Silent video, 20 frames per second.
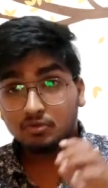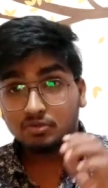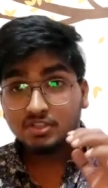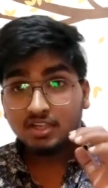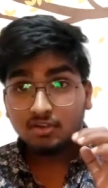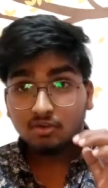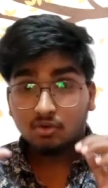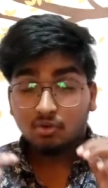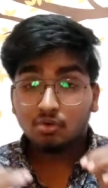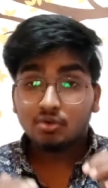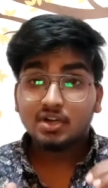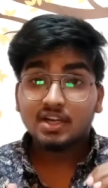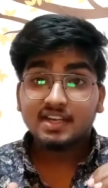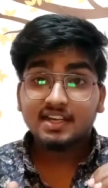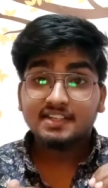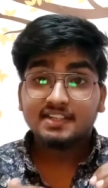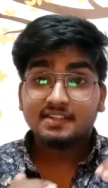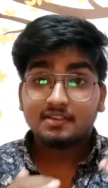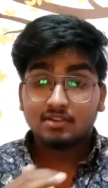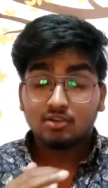उसका कोरोना
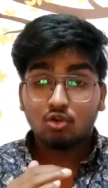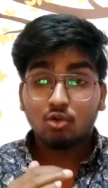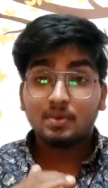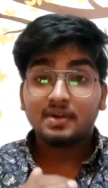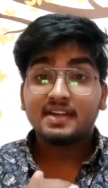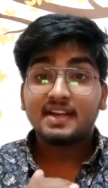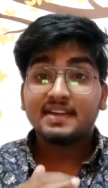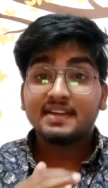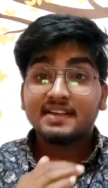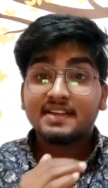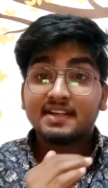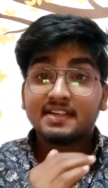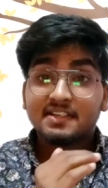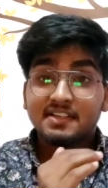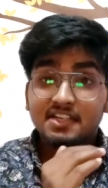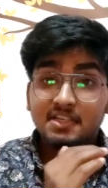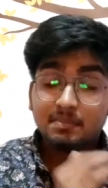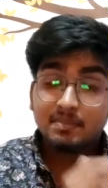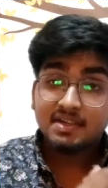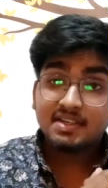का कोविड नाइन्टीन का
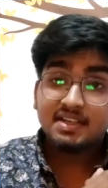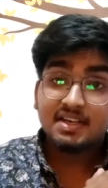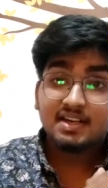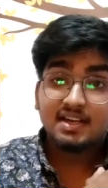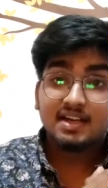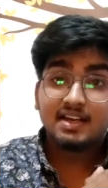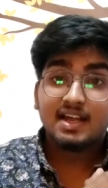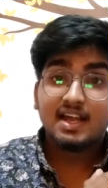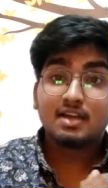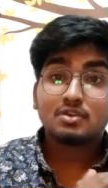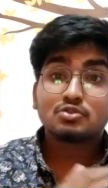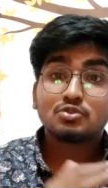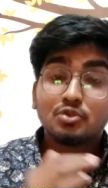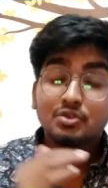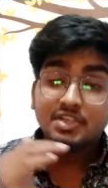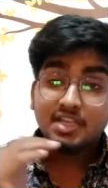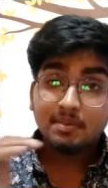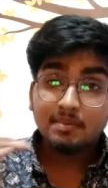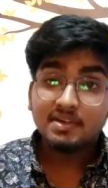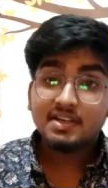ट्रीटमेंट करा रहा है
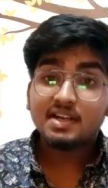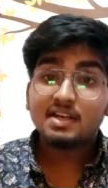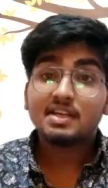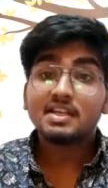उसको ये भी डर